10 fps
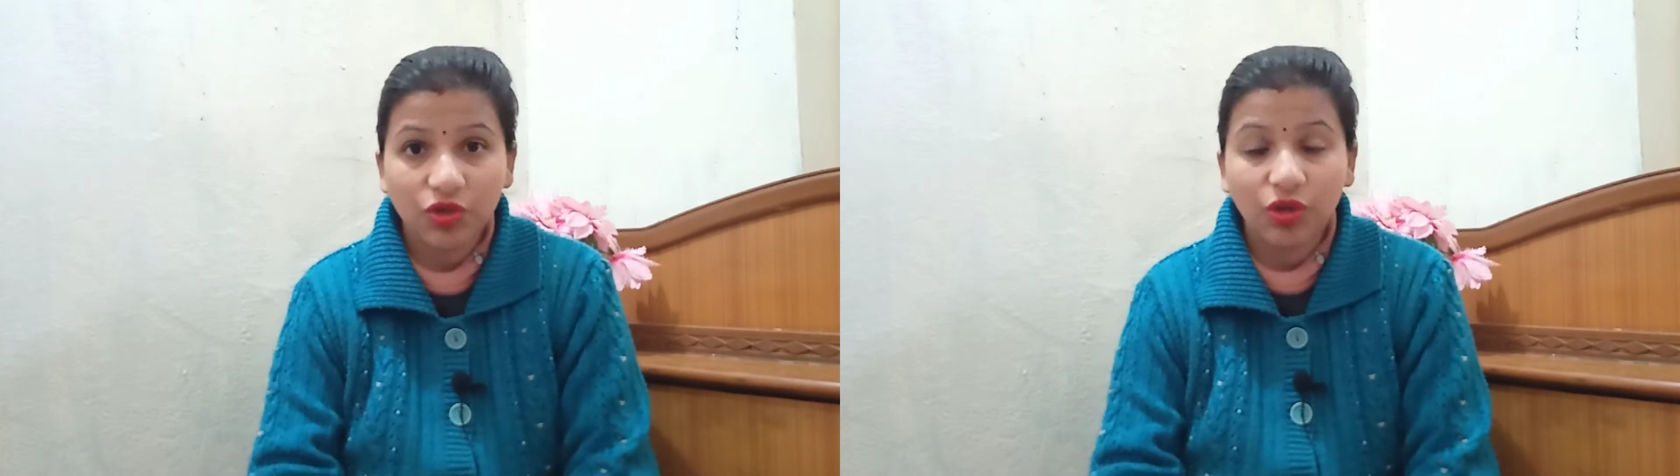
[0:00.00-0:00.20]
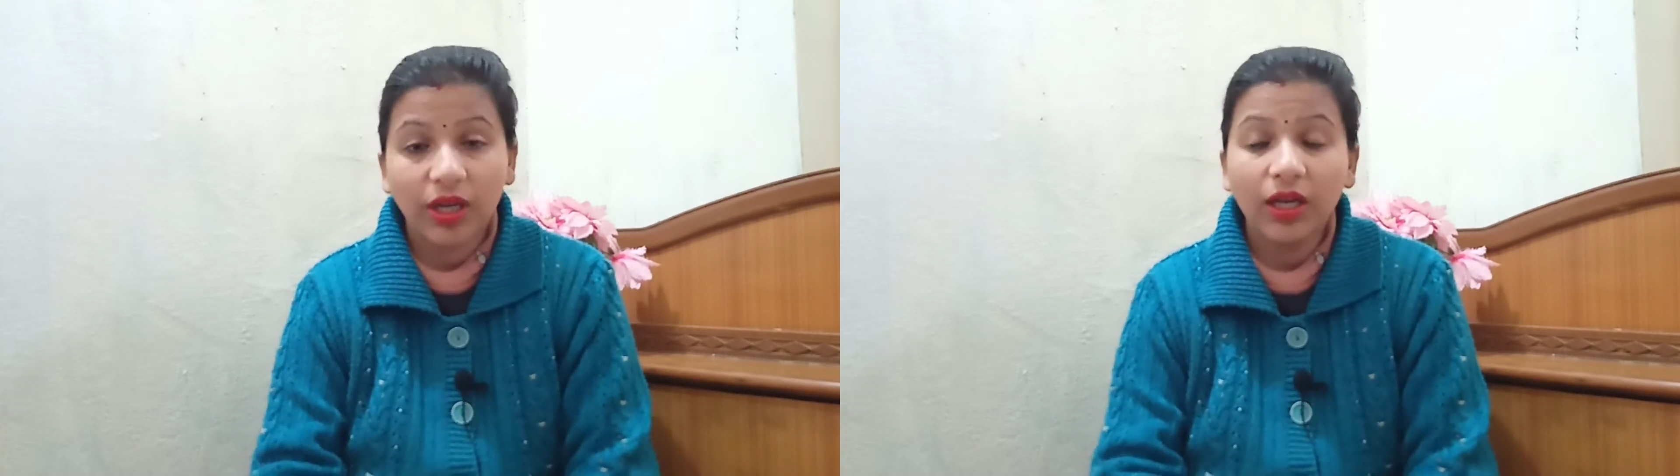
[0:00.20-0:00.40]

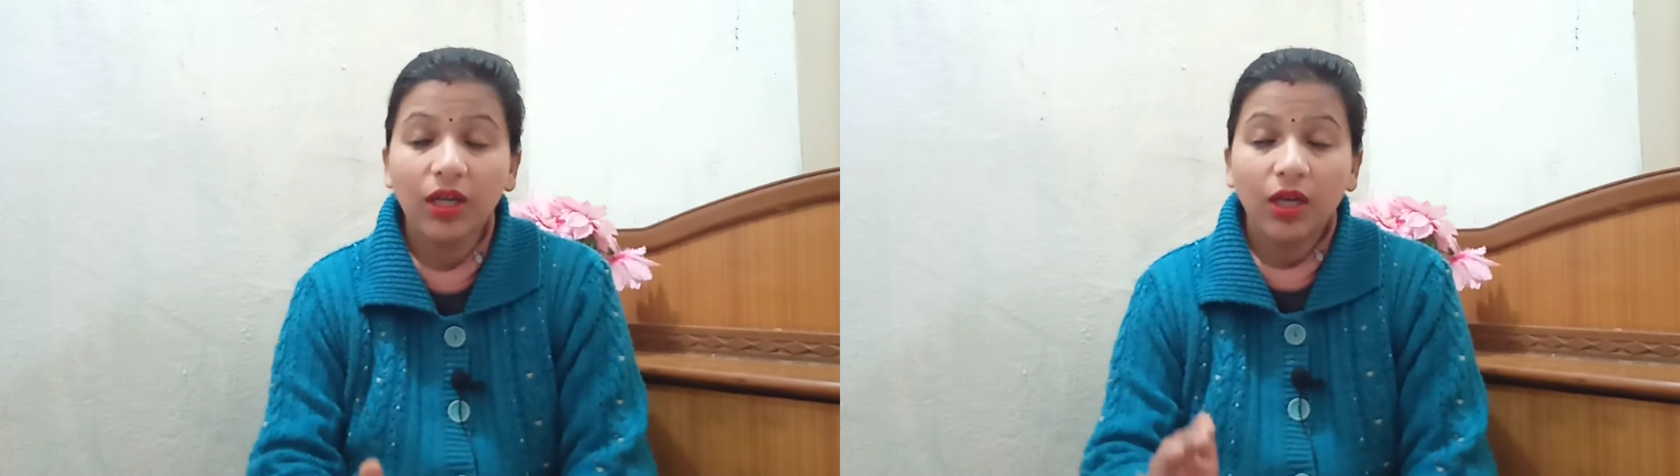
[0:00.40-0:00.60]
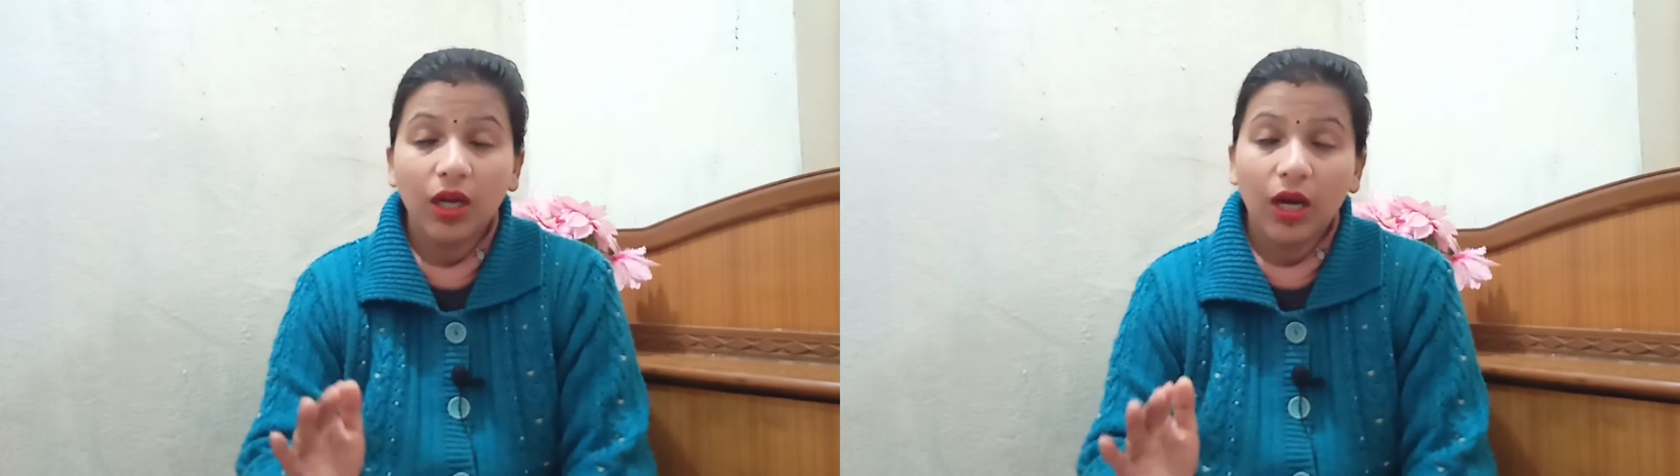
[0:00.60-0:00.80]
जो
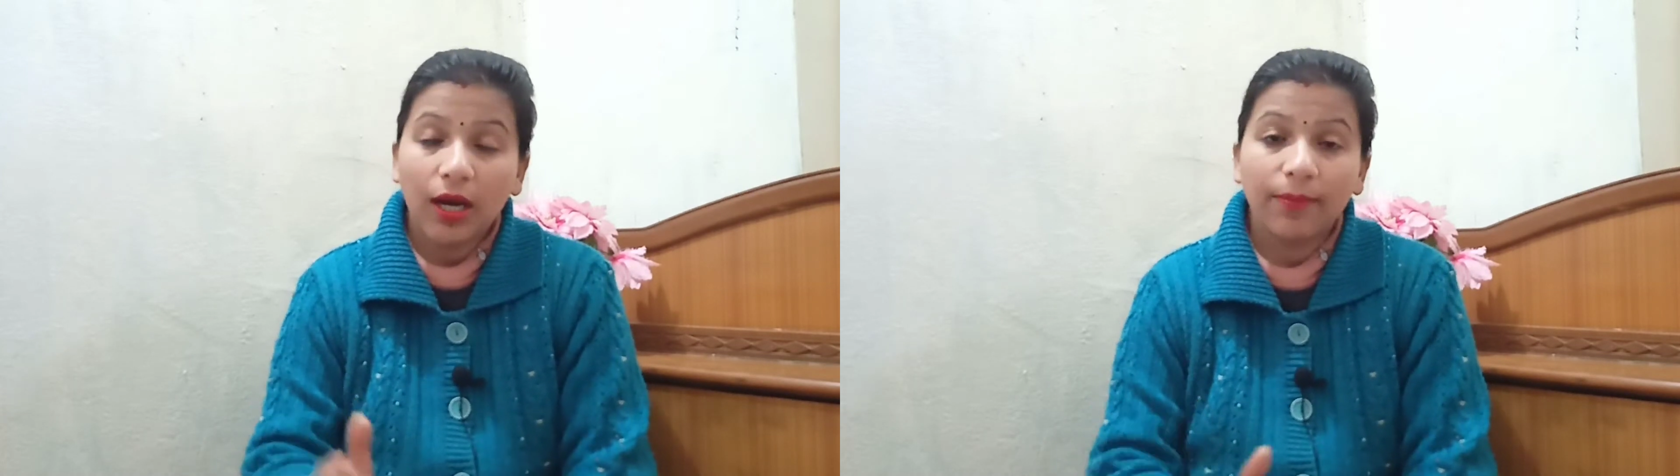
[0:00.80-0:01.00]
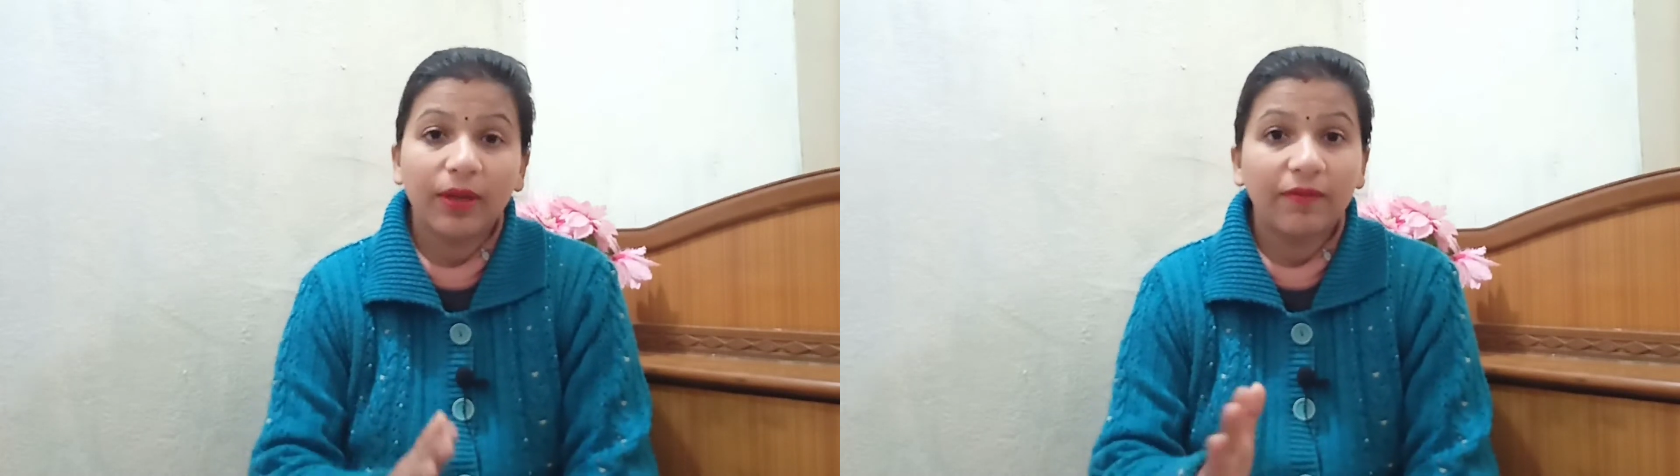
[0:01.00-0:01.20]
हैं
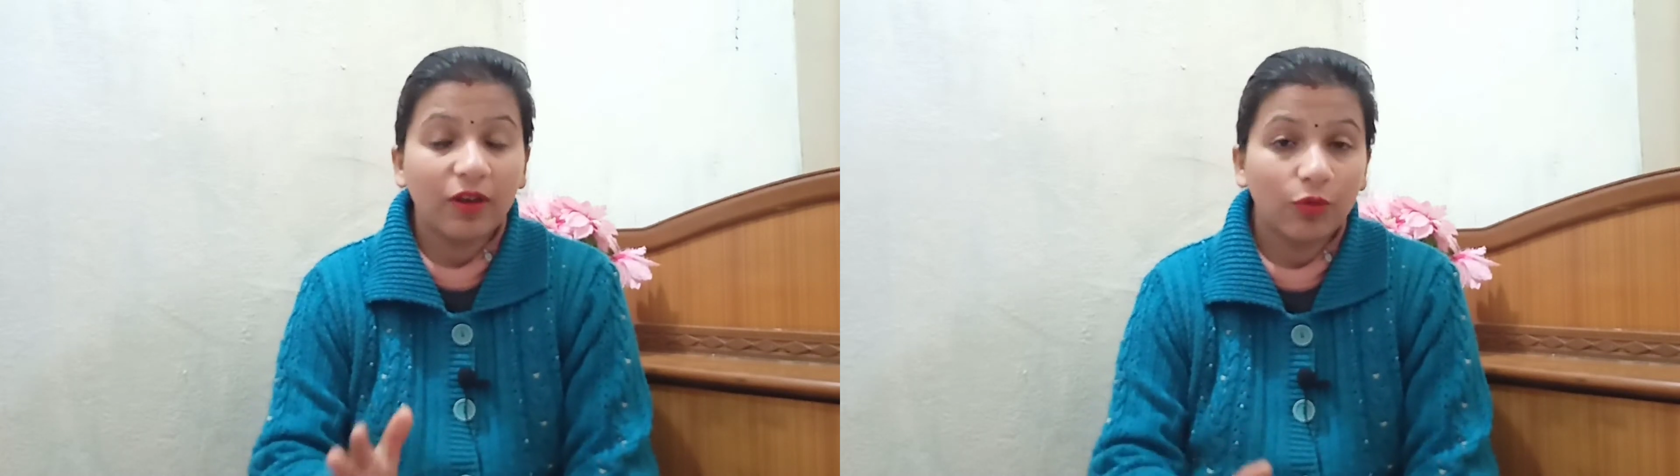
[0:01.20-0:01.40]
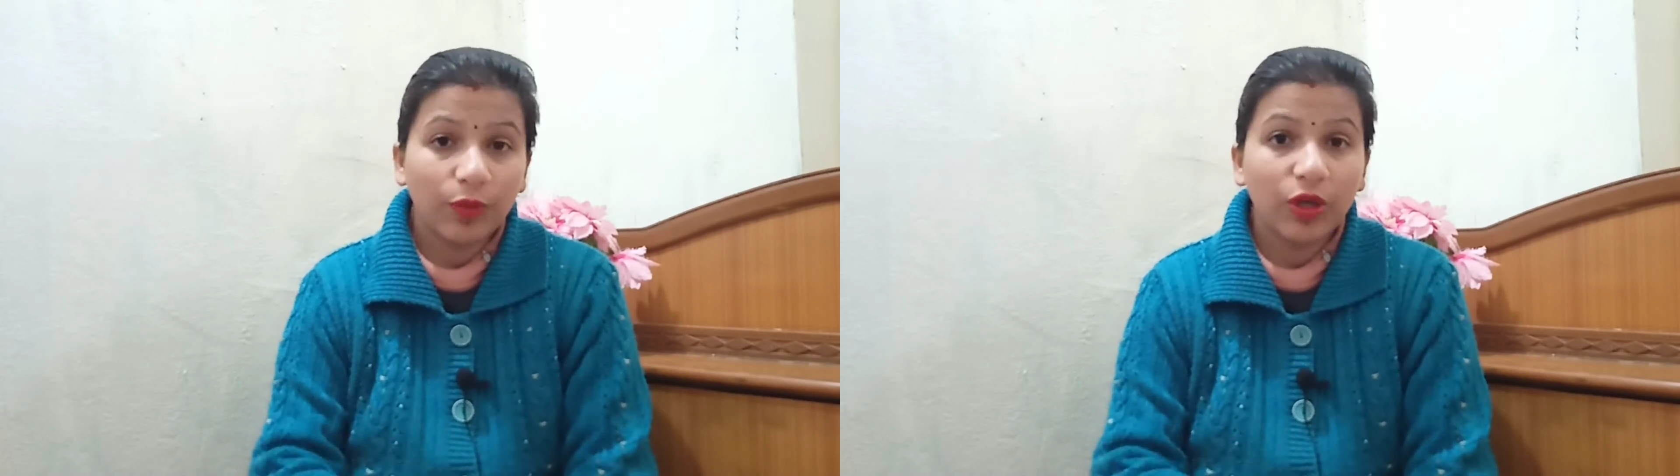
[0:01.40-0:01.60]
आपके
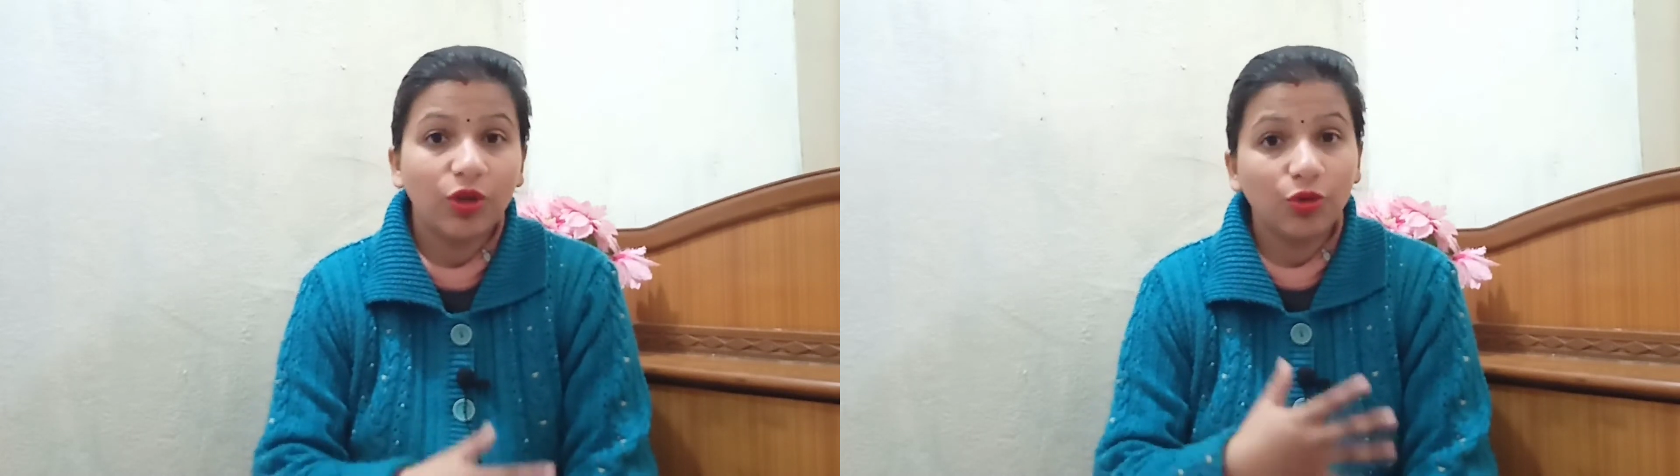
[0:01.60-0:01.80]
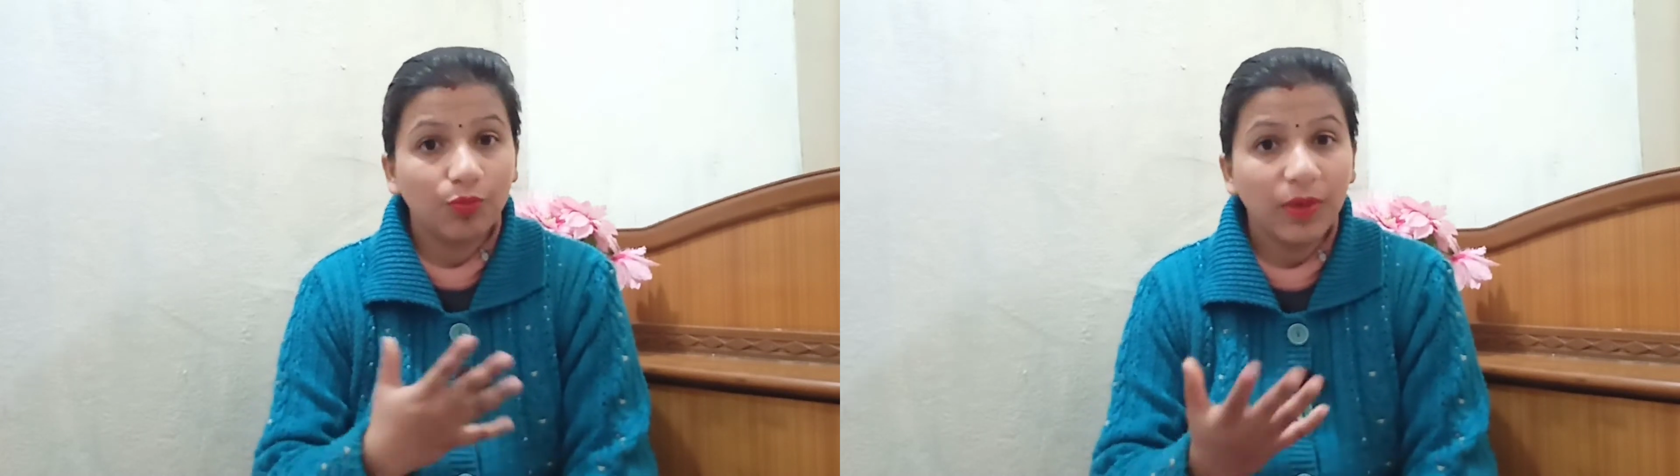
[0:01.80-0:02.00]

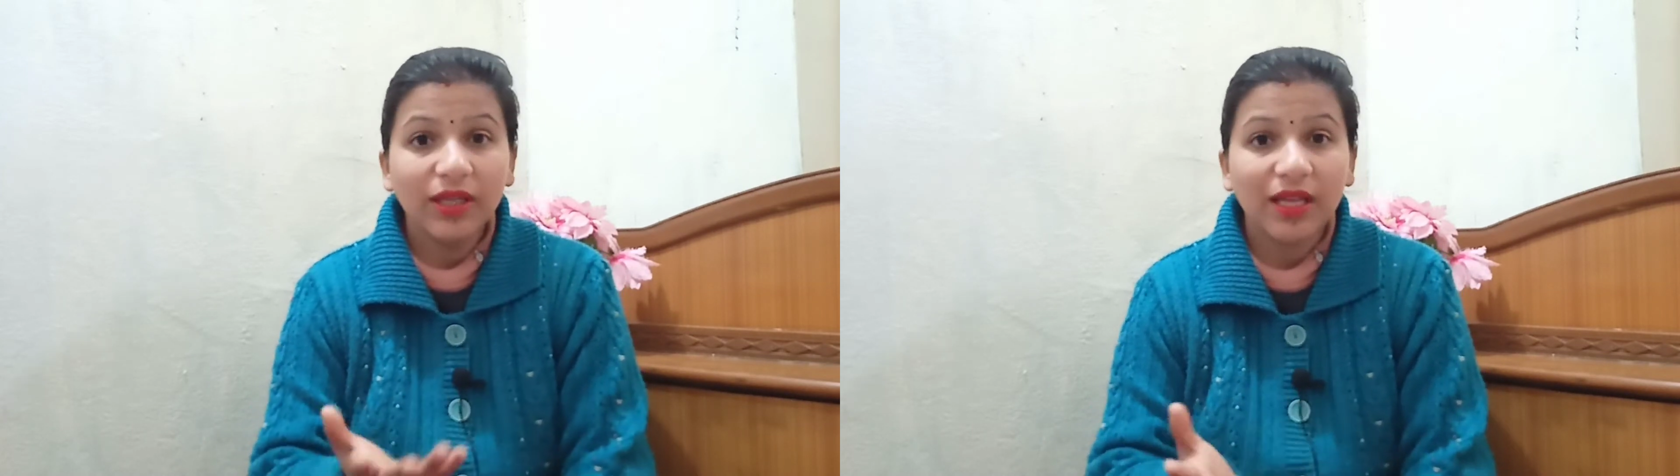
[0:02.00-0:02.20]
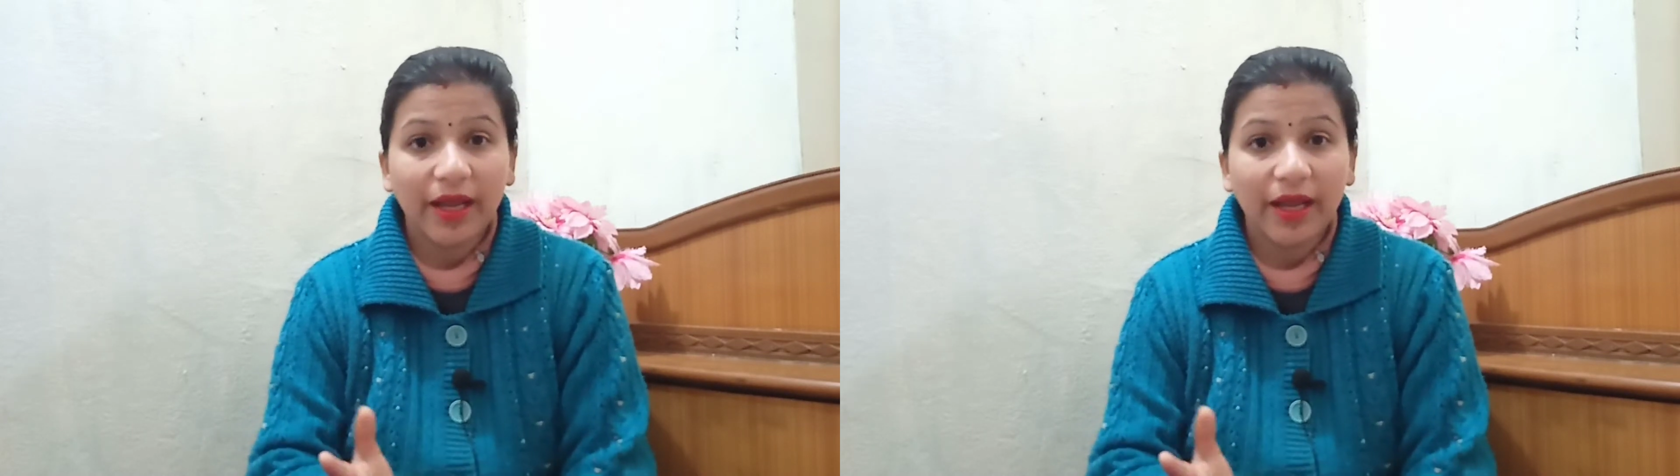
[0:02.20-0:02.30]
फिलोपियन ट्यूब में